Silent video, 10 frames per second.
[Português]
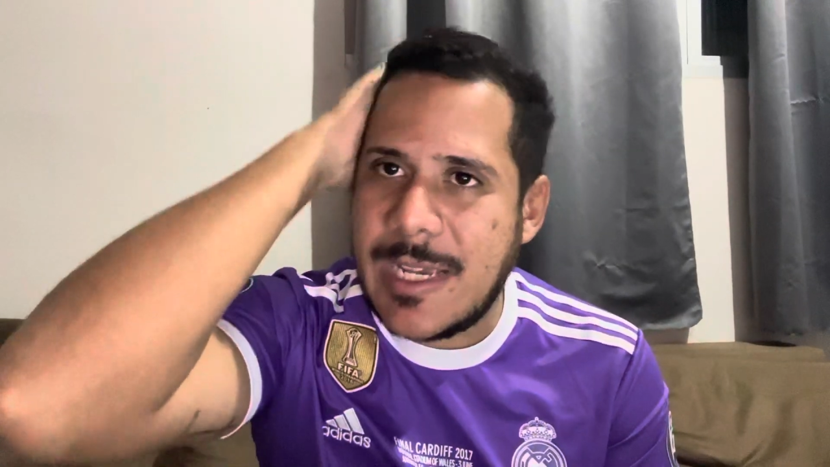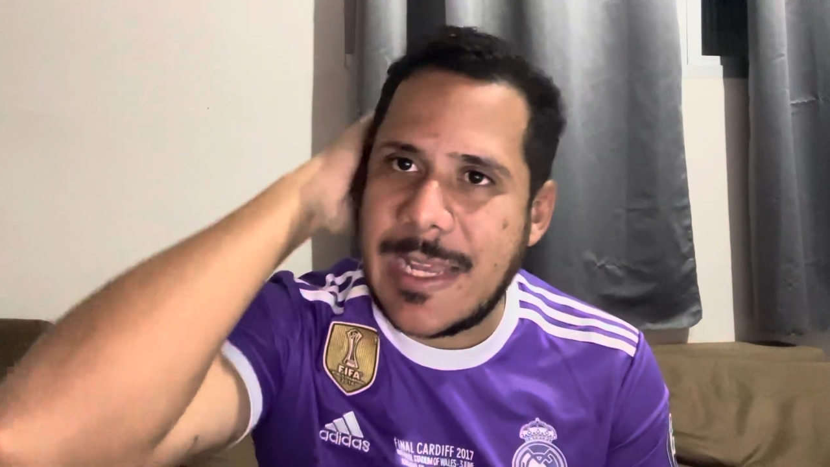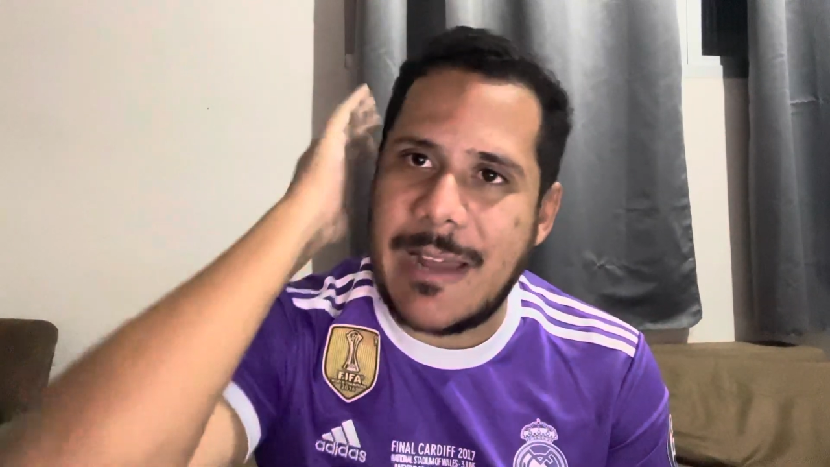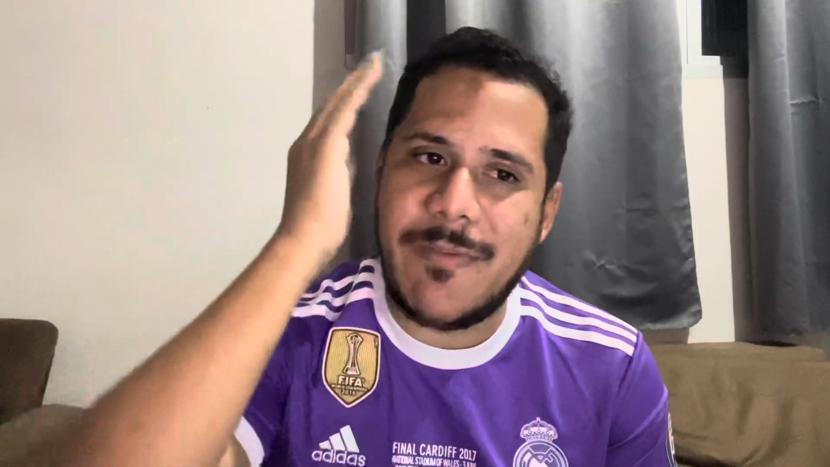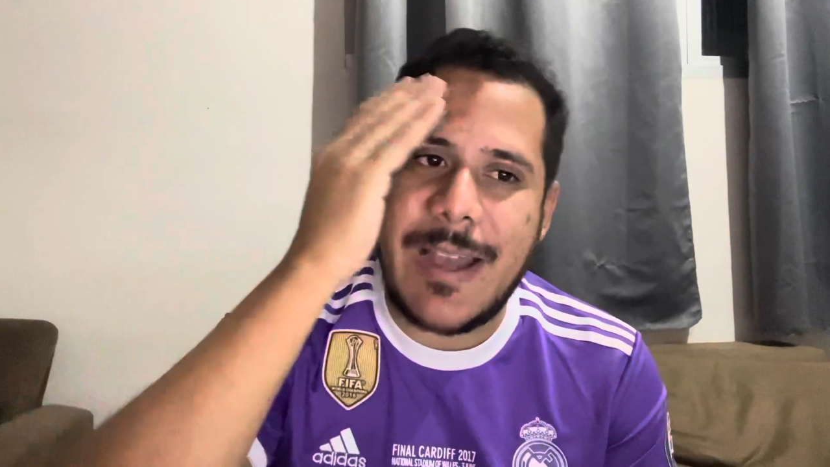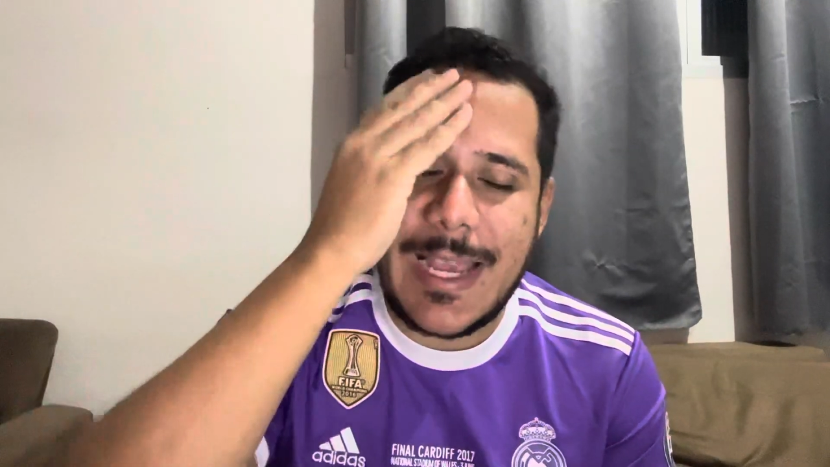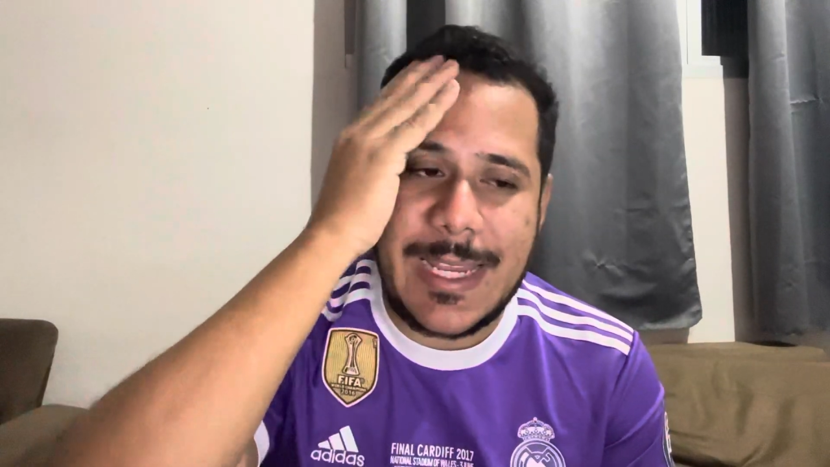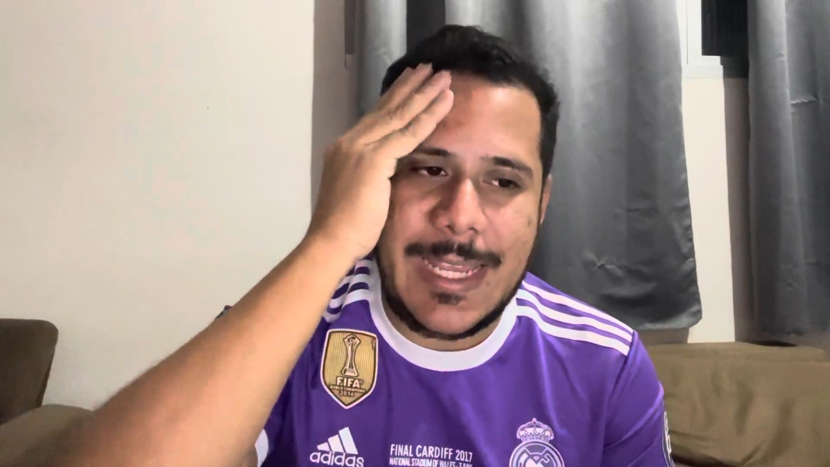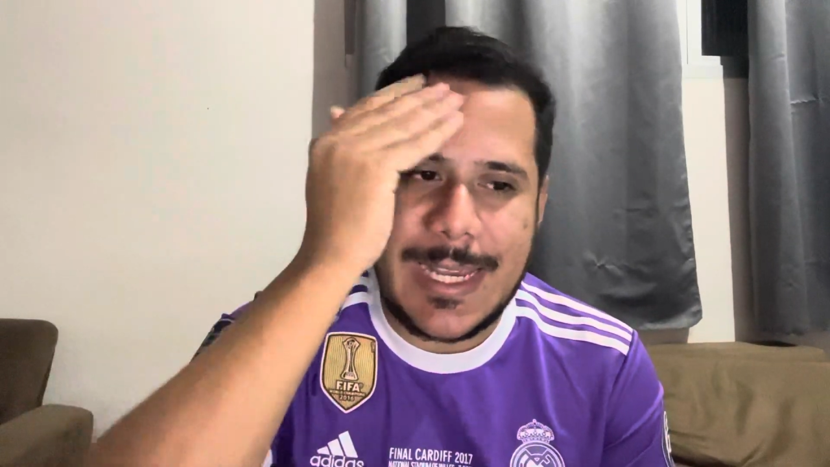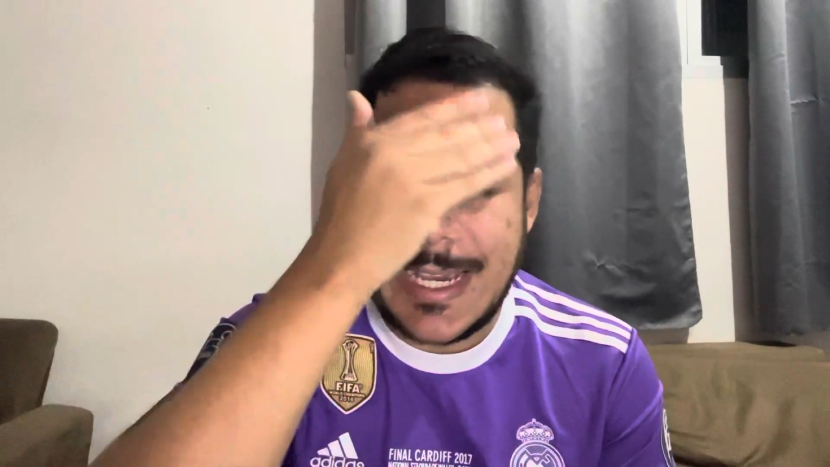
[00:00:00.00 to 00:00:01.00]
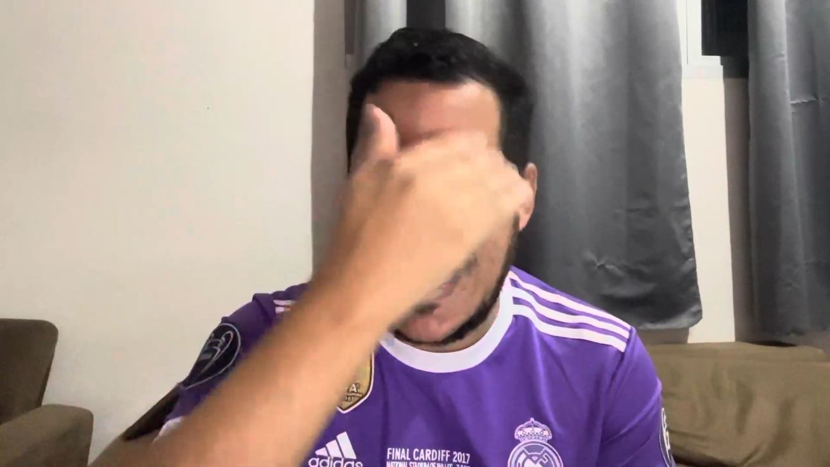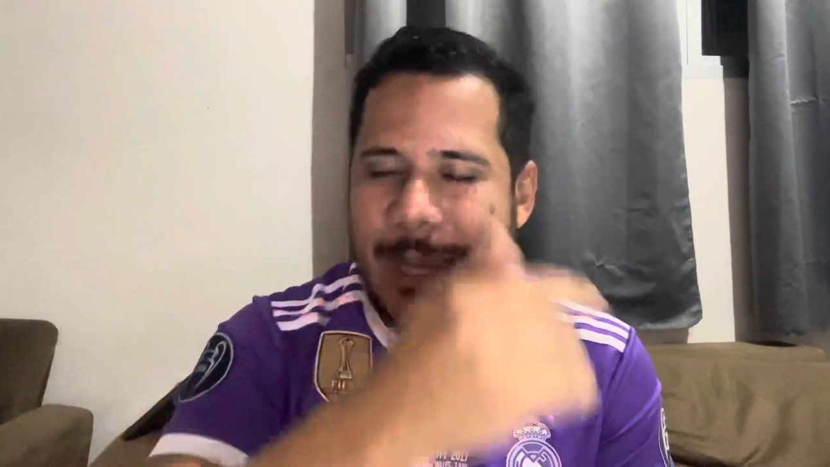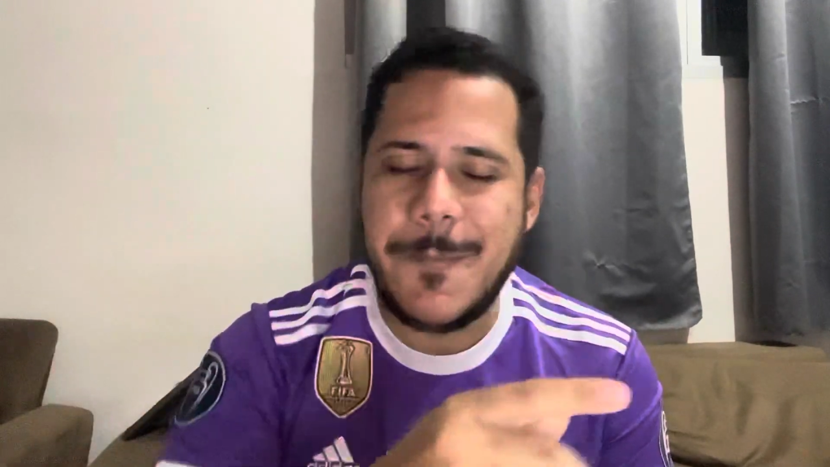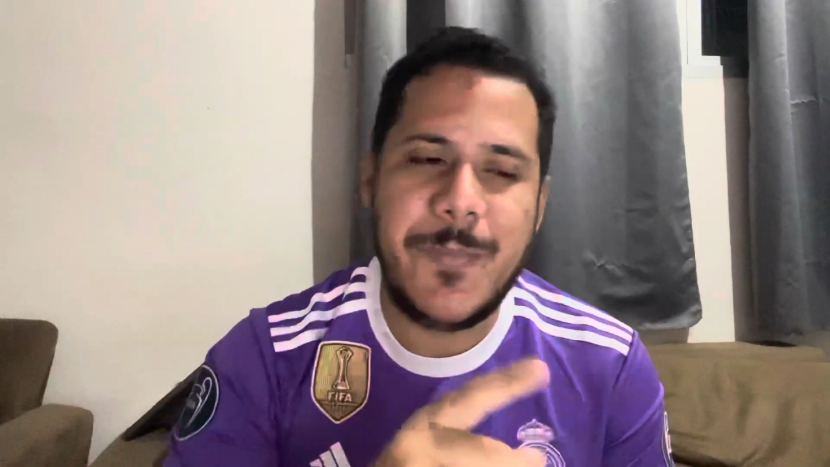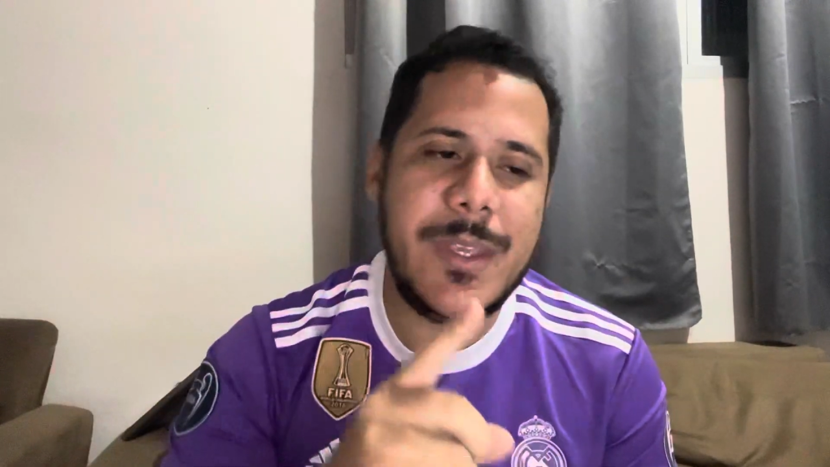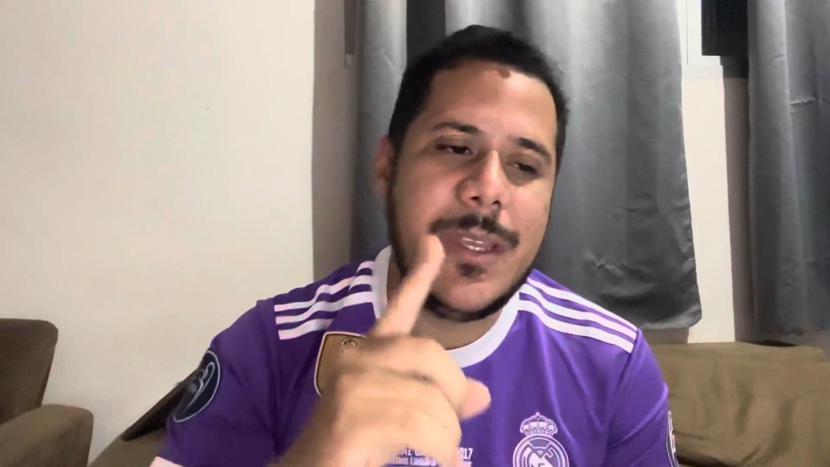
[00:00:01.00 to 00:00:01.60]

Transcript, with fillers: cravar aqui, cara.